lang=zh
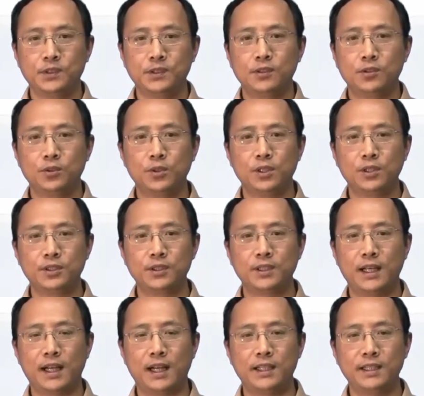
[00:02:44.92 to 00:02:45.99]
如果说
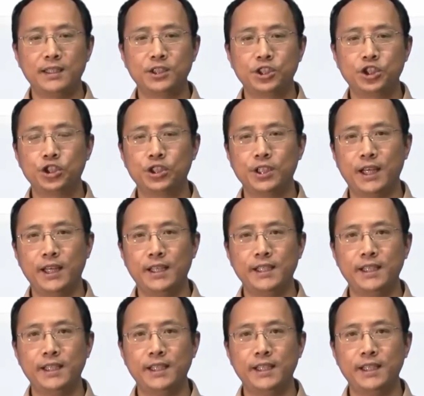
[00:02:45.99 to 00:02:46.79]
R 呢是 A 一、